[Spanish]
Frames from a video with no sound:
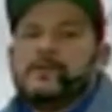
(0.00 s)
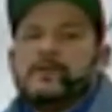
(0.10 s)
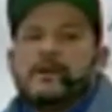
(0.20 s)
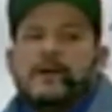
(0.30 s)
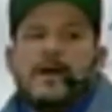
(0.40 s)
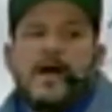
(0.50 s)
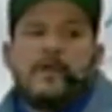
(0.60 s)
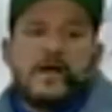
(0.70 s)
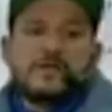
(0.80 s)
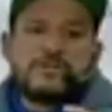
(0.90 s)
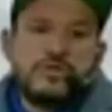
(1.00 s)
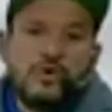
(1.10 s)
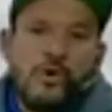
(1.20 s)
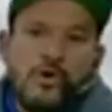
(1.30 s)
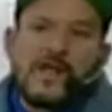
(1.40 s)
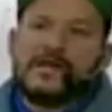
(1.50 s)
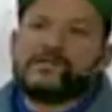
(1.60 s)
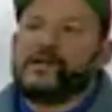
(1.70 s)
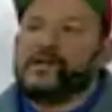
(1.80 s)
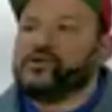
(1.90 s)
Jamás nunca
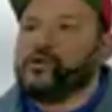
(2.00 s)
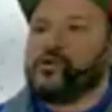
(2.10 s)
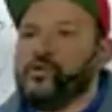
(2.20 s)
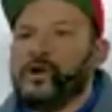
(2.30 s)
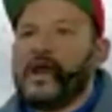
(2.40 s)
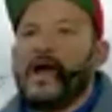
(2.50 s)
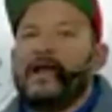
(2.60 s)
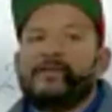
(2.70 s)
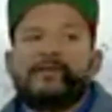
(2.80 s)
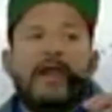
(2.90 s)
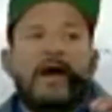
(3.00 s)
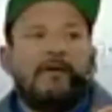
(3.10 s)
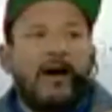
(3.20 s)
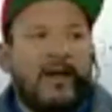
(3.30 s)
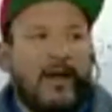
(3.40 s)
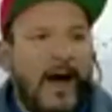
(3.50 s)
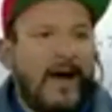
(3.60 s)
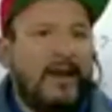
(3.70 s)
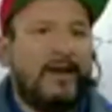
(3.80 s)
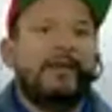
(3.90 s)
se les ocurra
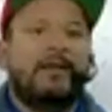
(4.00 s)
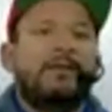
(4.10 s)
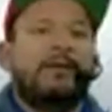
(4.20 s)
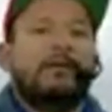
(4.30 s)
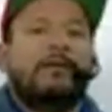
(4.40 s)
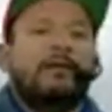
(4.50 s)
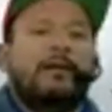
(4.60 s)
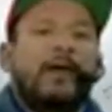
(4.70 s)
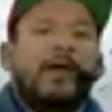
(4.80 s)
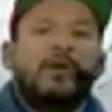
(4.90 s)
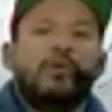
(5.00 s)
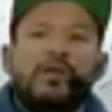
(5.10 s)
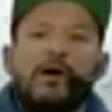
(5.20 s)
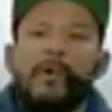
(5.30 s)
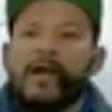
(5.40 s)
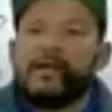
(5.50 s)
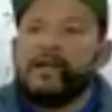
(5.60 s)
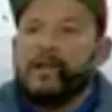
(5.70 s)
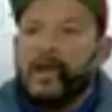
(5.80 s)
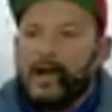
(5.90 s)
trabajar en una
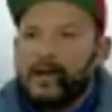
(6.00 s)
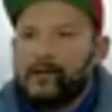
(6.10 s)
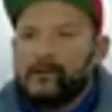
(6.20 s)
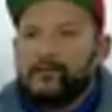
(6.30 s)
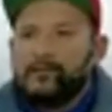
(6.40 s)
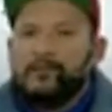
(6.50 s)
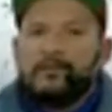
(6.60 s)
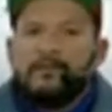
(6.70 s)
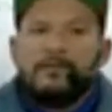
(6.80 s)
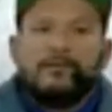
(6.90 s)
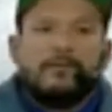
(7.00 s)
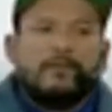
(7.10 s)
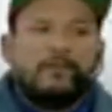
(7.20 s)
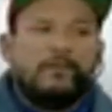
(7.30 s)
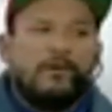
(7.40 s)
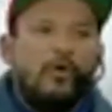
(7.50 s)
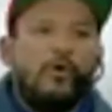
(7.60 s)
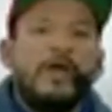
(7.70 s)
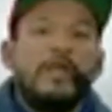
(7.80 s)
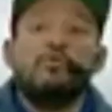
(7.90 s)
máquina
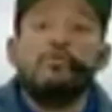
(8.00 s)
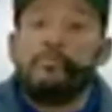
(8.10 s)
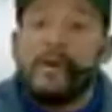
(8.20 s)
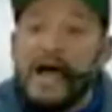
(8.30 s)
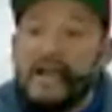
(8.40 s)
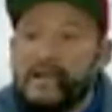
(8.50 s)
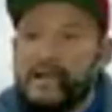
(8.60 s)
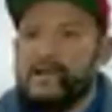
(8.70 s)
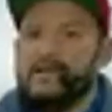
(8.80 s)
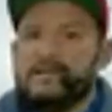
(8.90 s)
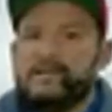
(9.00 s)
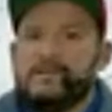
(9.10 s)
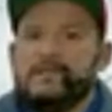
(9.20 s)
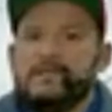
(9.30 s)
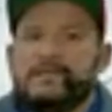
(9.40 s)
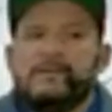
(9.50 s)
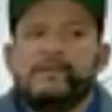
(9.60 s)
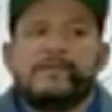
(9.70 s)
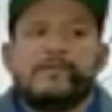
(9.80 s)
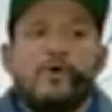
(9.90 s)
o en un panel
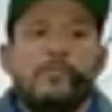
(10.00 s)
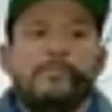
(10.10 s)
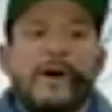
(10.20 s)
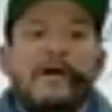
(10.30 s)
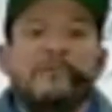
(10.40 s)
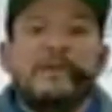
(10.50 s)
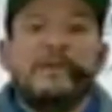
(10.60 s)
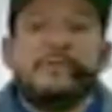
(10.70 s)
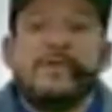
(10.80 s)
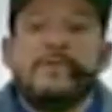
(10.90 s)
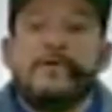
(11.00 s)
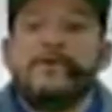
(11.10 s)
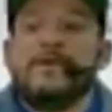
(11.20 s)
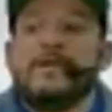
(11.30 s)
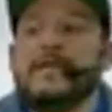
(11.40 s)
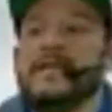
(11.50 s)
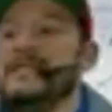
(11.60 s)
con power vivo y